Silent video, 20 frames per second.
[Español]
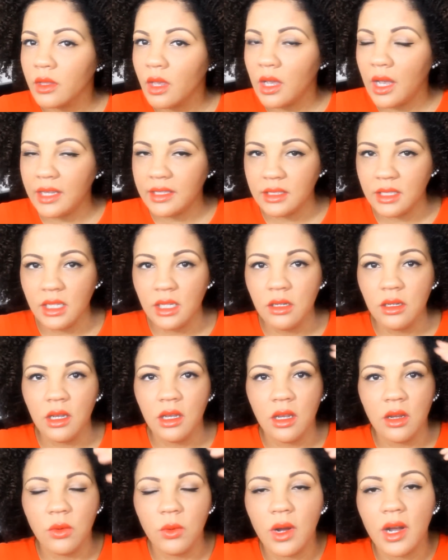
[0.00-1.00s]
así
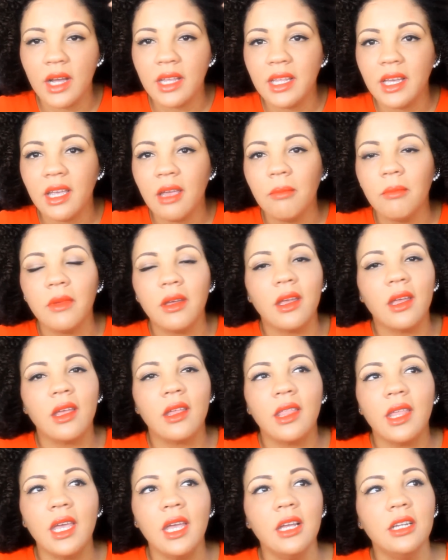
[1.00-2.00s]
enjuagada que
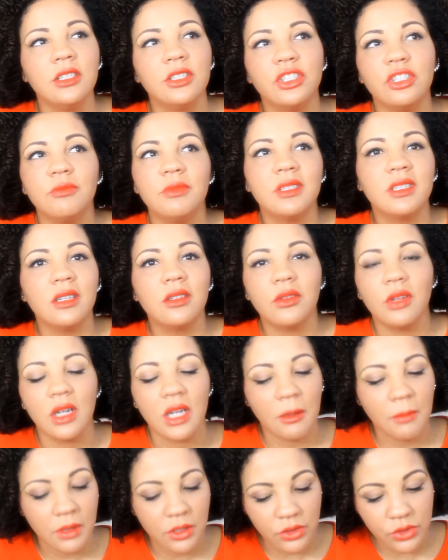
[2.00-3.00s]
me dé, yo me siento el
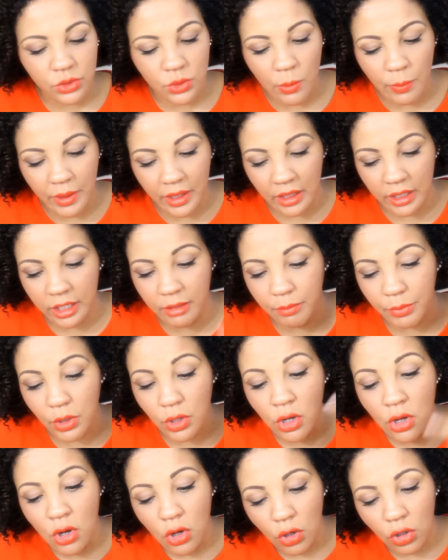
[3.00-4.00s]
cabello súper limpio.
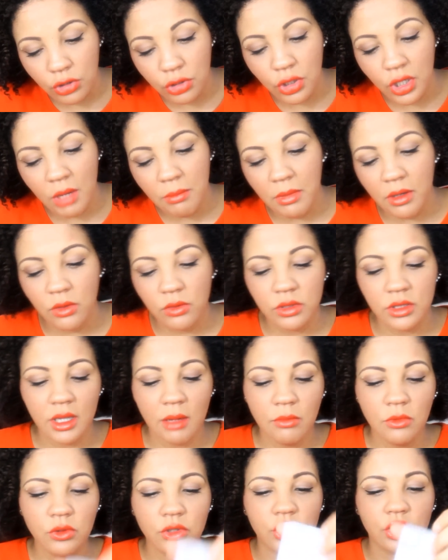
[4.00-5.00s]
Otro que me gusta
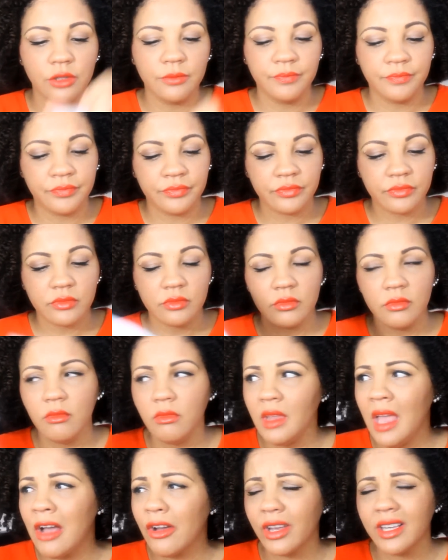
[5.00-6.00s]
mucho
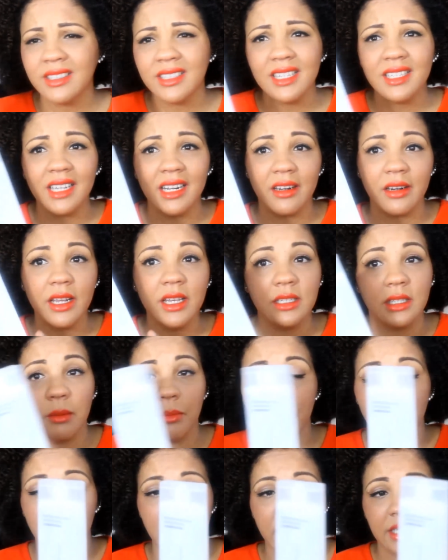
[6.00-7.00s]
aunque este es el rinse
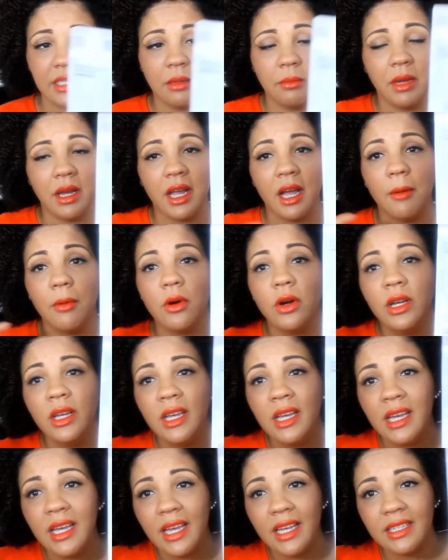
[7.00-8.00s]
porque ya se me acabó,
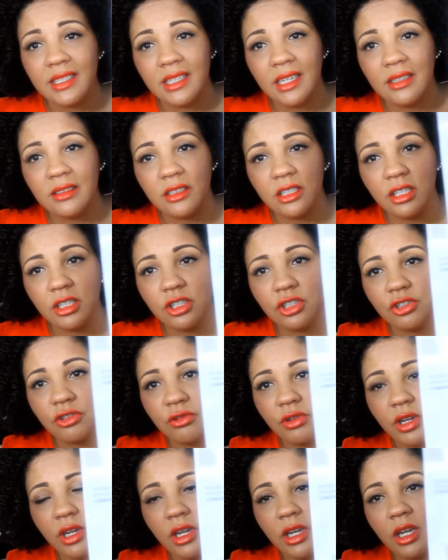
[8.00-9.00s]
es el Tea
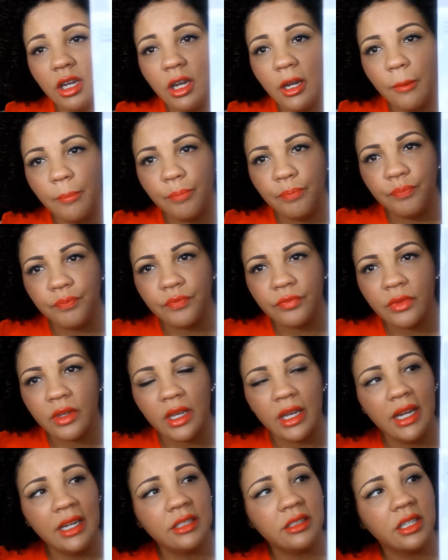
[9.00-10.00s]
Tree,
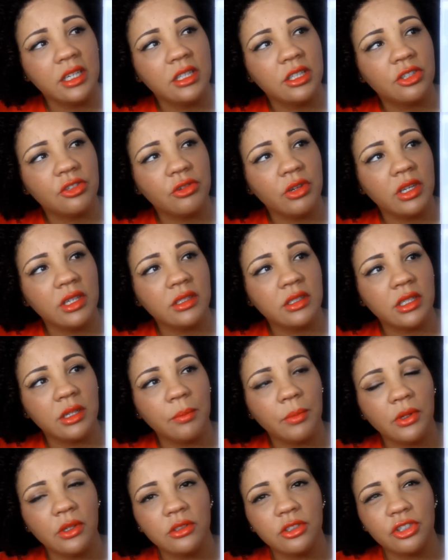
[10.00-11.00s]
el Tree
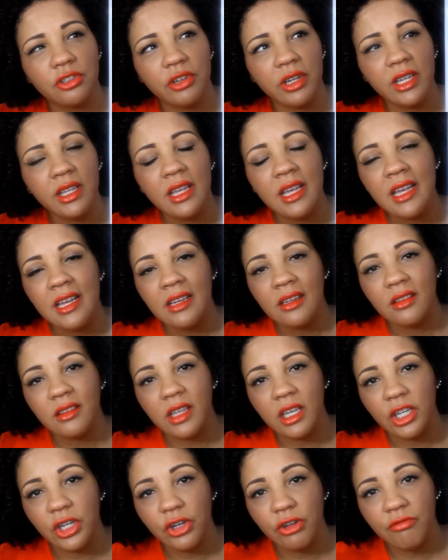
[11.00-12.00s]
Triple Tree
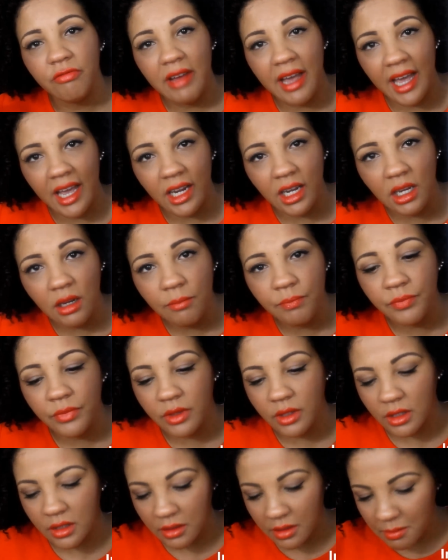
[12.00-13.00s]
de Giovanni.
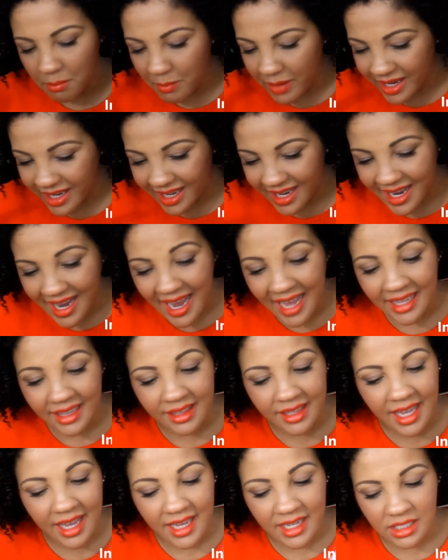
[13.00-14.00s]
Me
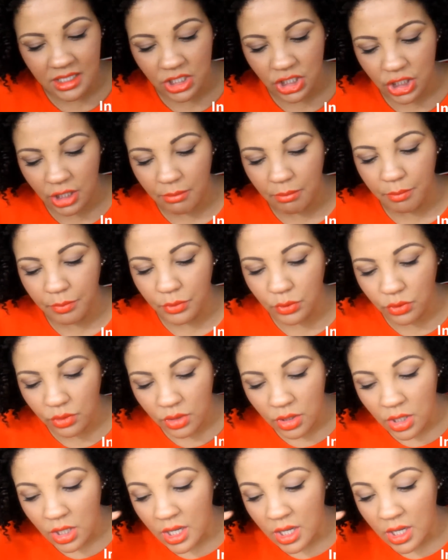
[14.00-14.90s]
encanta ese champú.